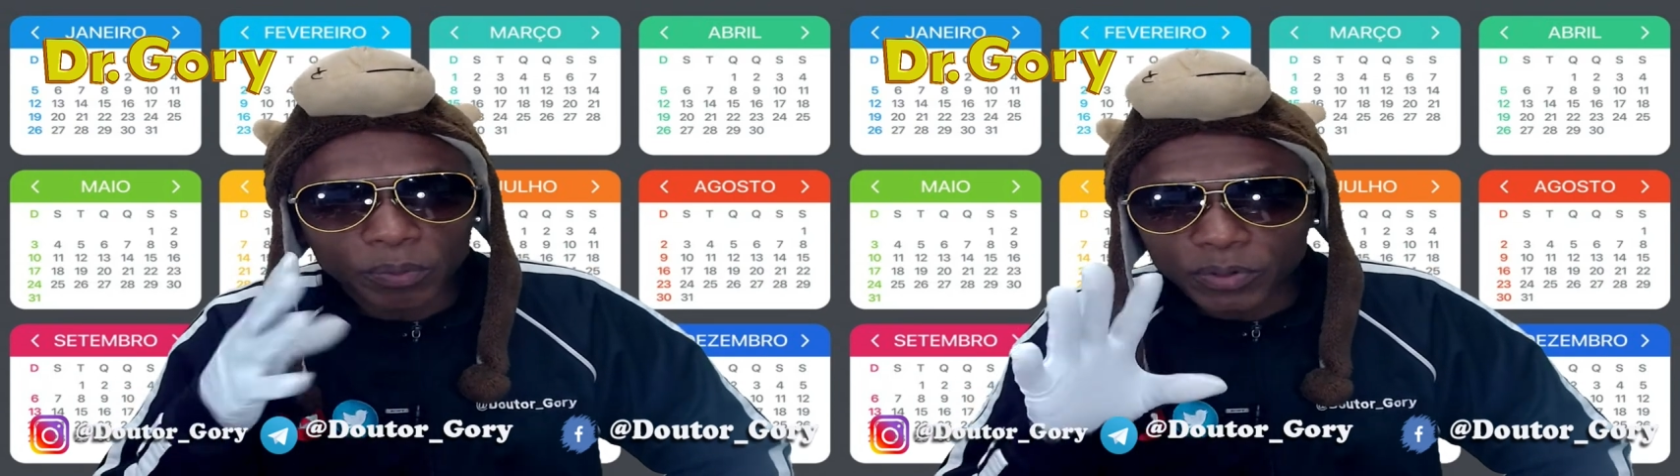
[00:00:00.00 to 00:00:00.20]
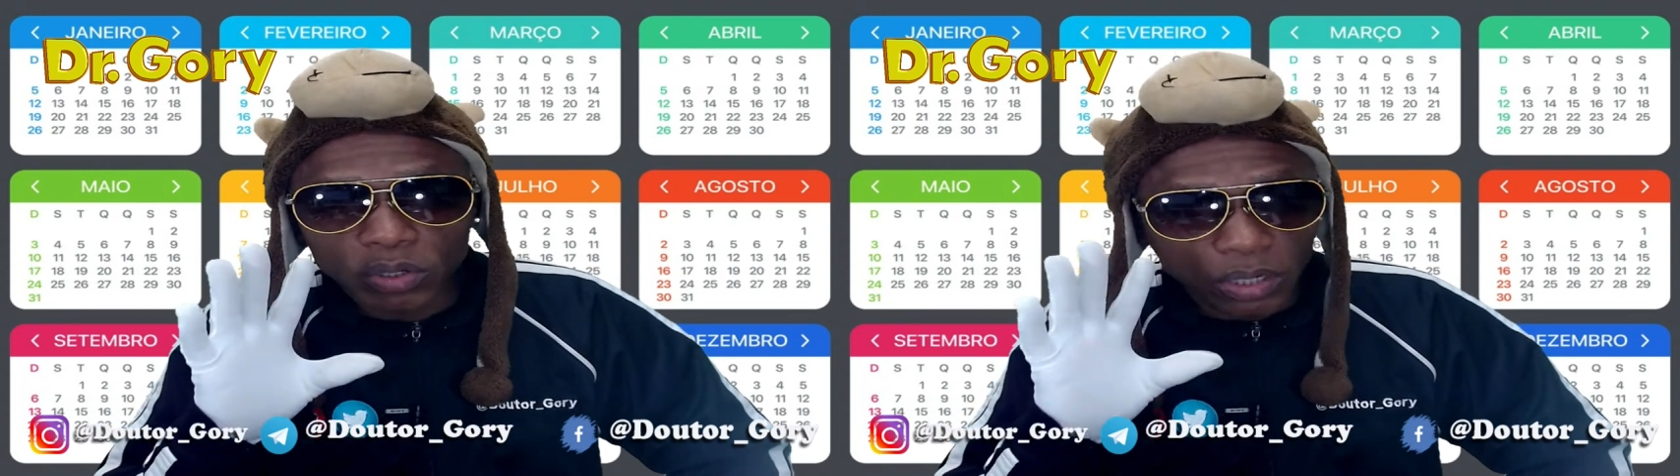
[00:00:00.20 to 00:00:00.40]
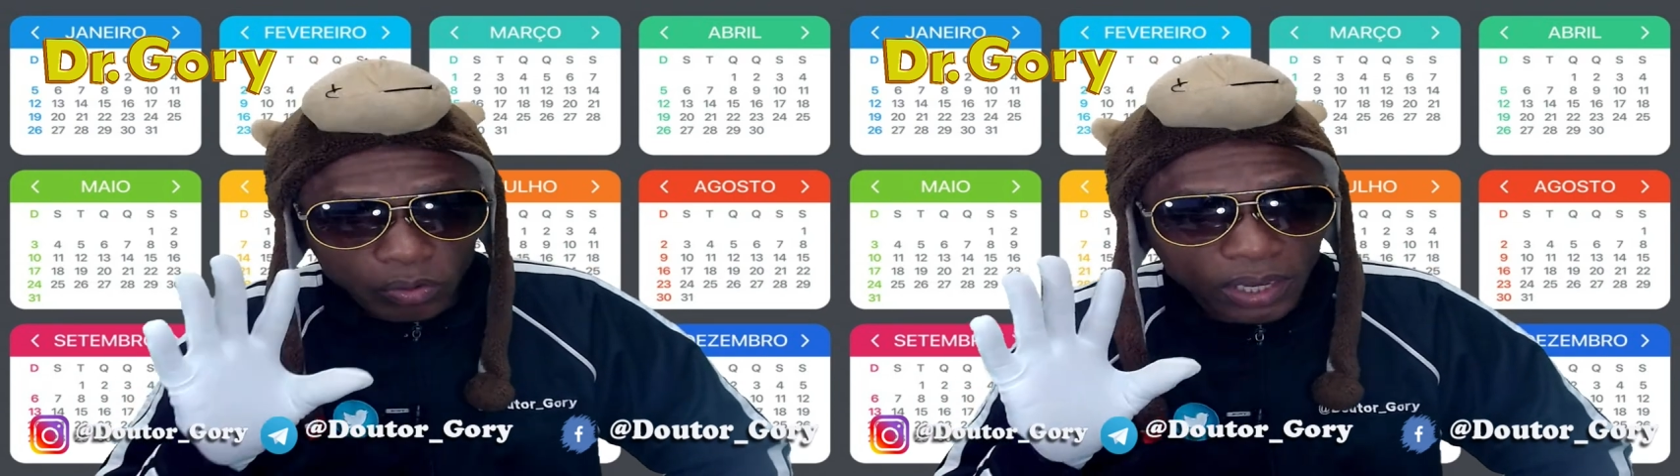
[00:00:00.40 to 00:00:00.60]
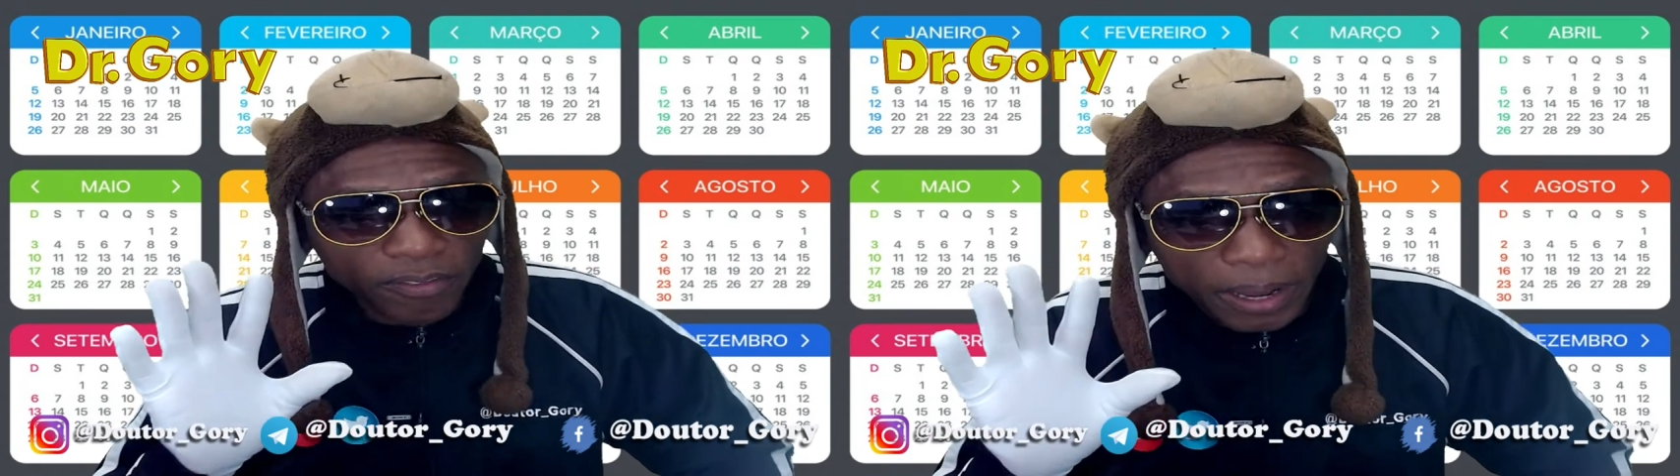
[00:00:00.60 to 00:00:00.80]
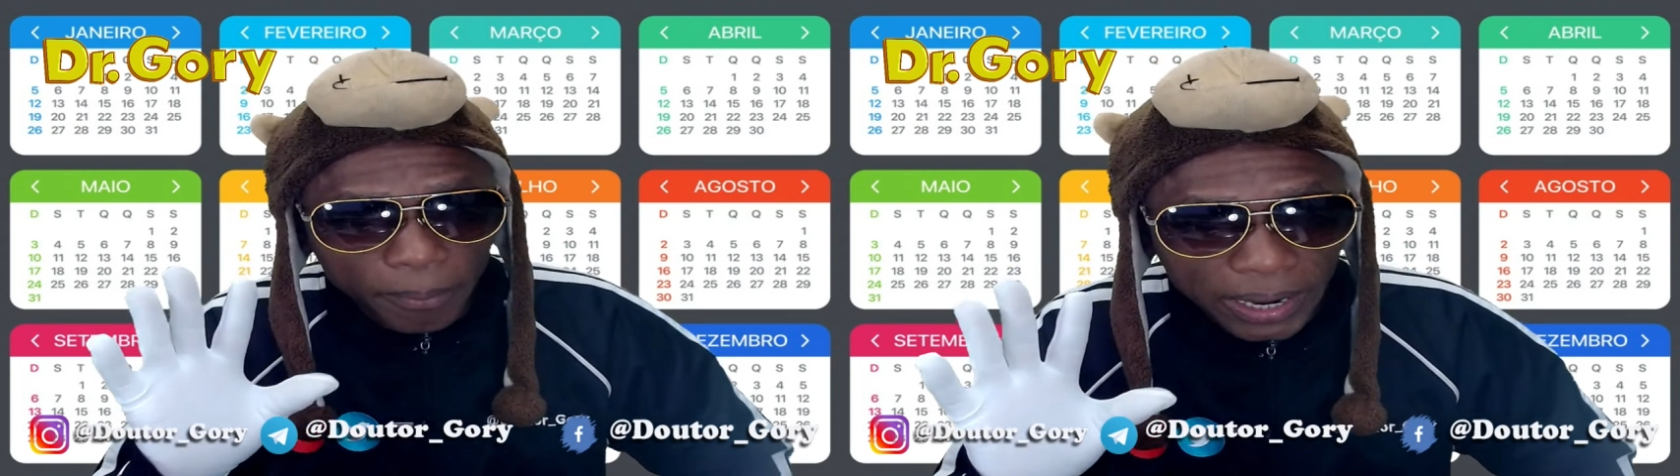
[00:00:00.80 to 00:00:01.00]
A pessoa não tem que
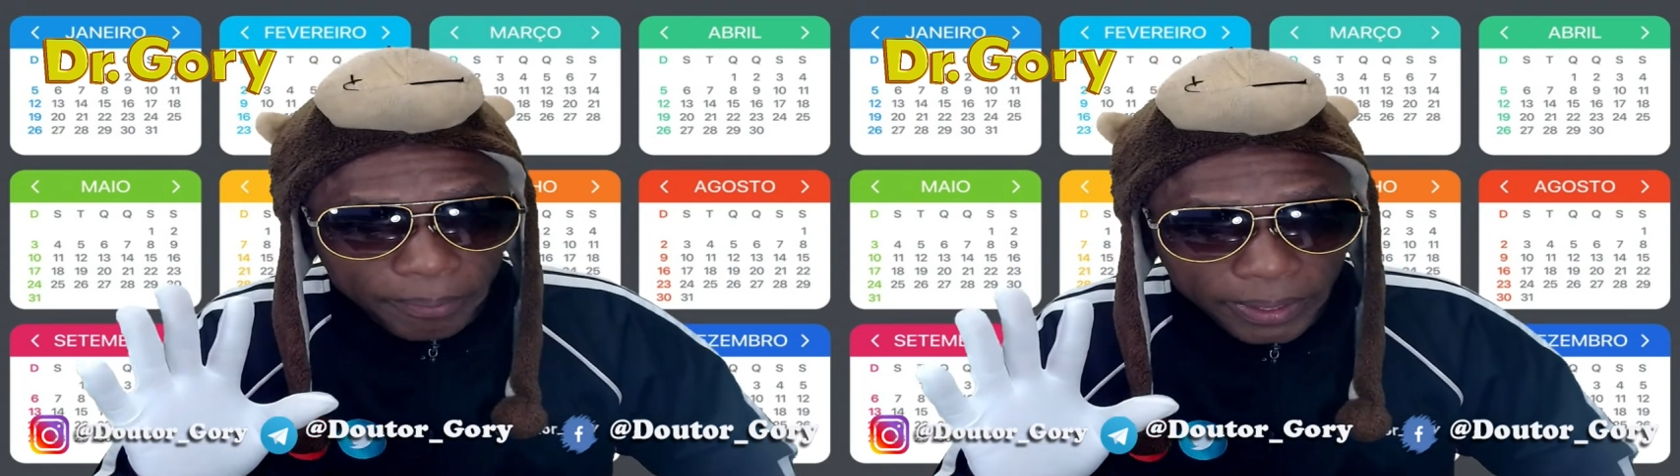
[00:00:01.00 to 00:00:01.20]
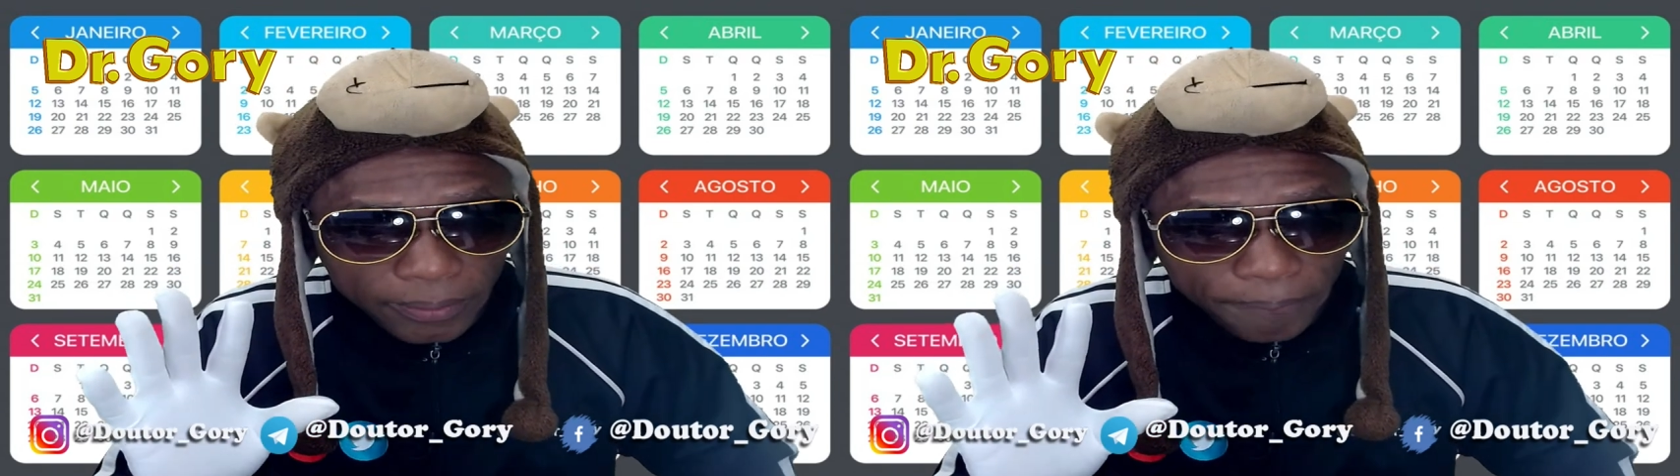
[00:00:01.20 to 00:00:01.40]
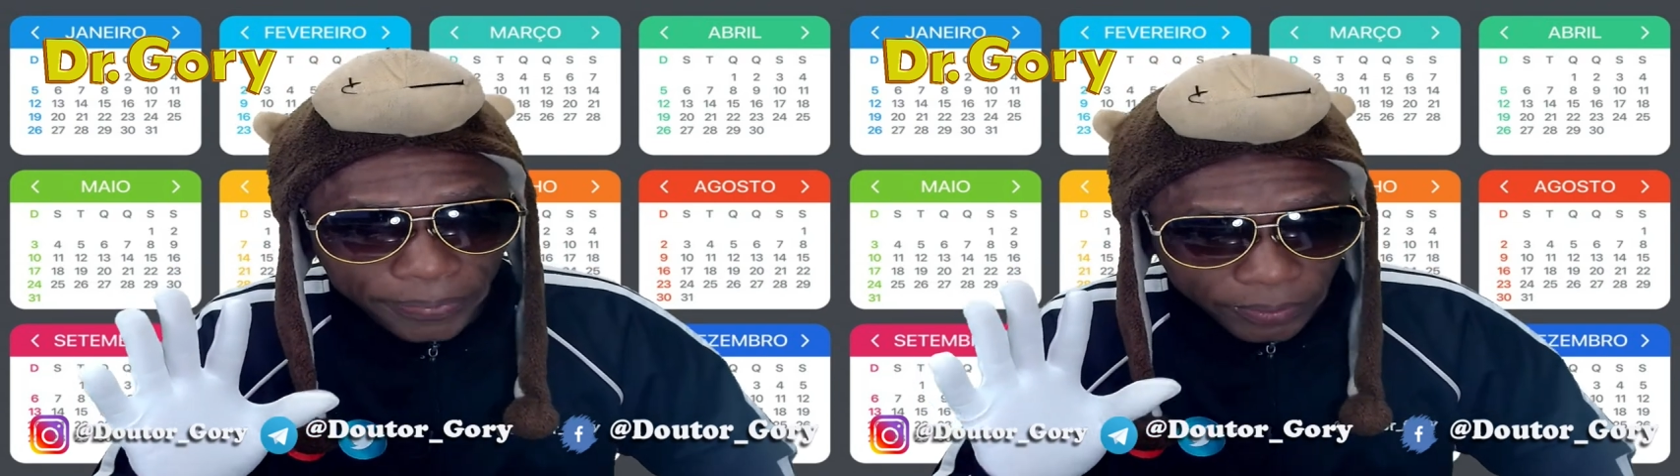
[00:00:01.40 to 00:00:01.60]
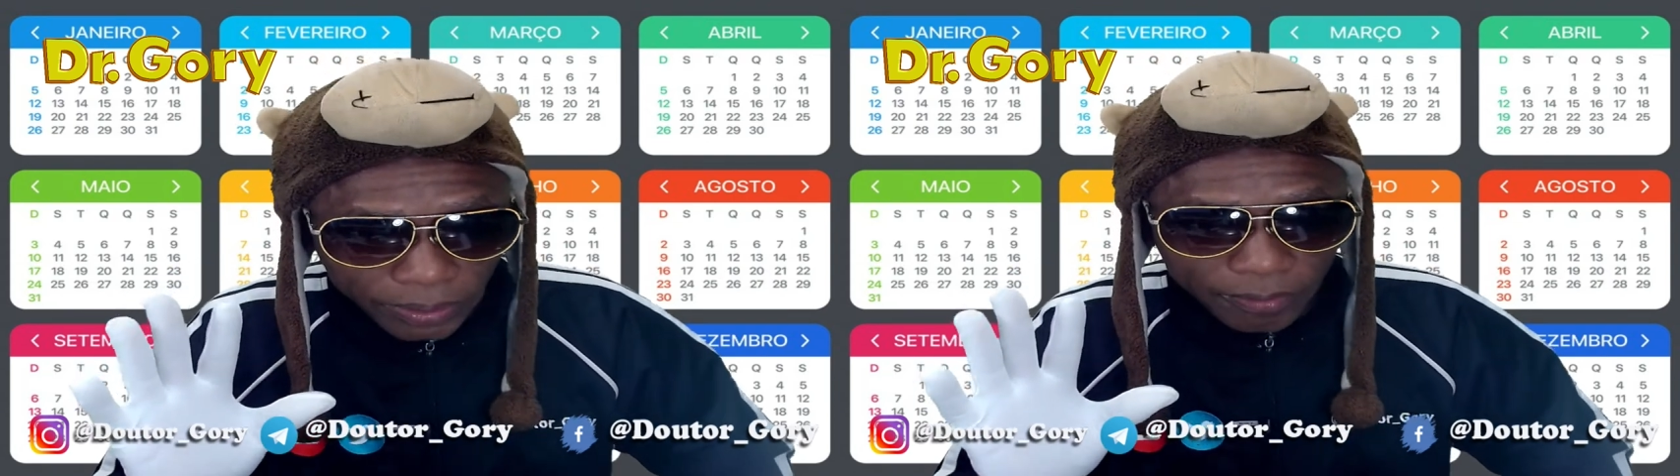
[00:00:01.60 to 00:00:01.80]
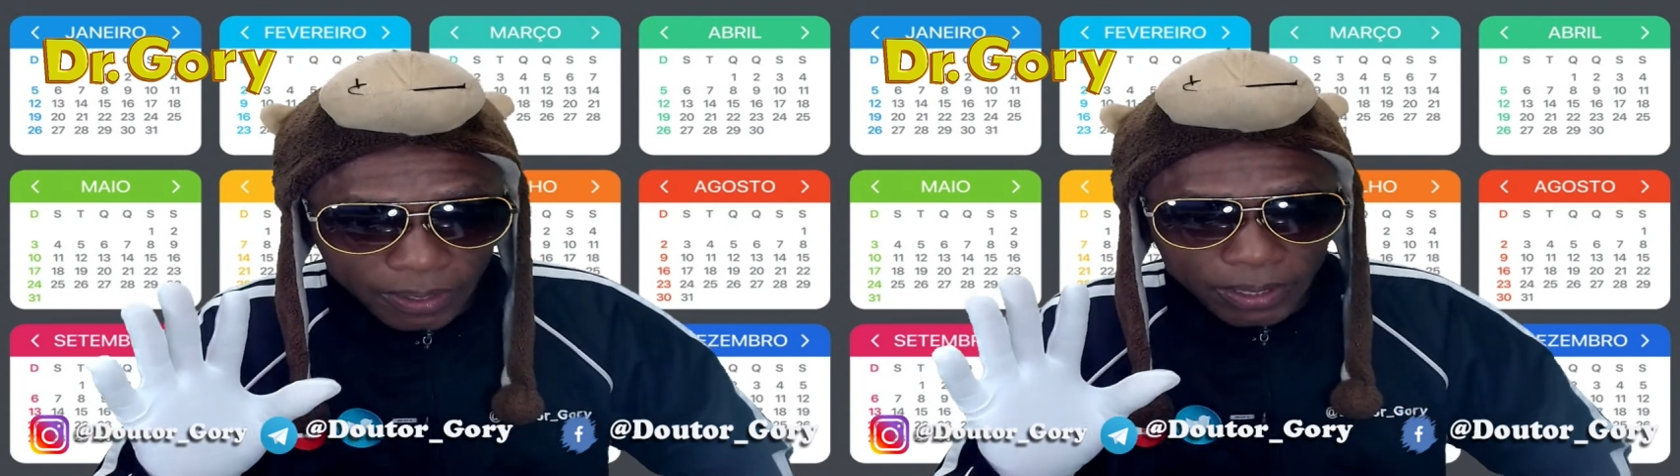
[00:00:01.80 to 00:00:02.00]
ficar braba, hein? Não
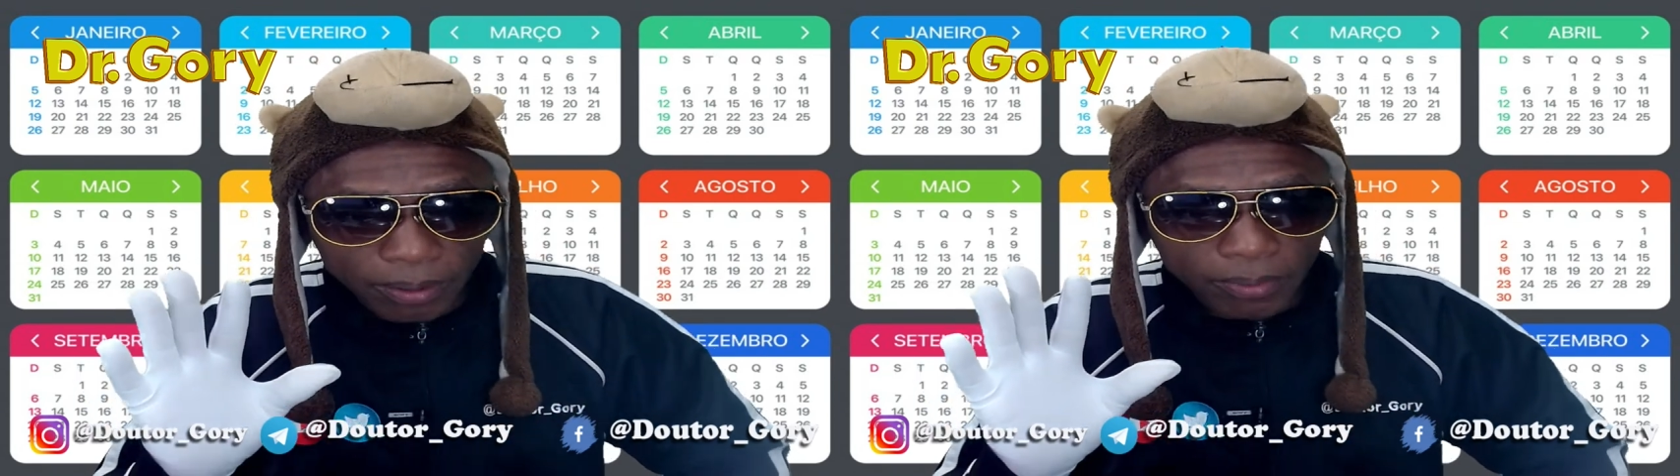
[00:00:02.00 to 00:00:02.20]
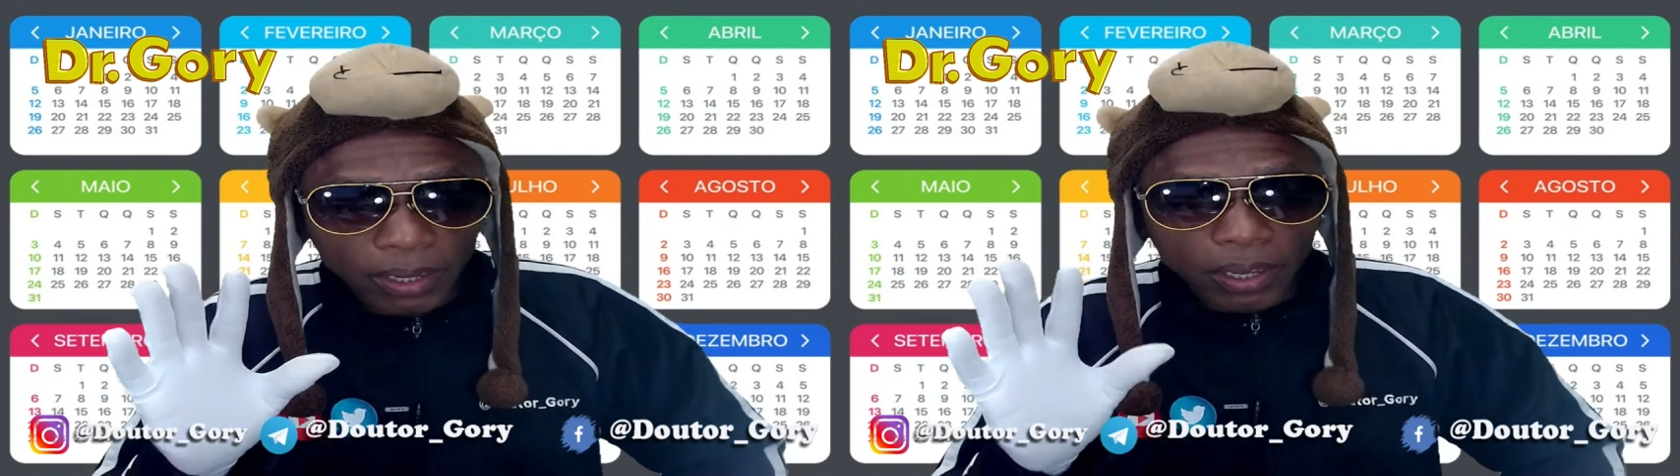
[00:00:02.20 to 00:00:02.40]
tem que ficar brava.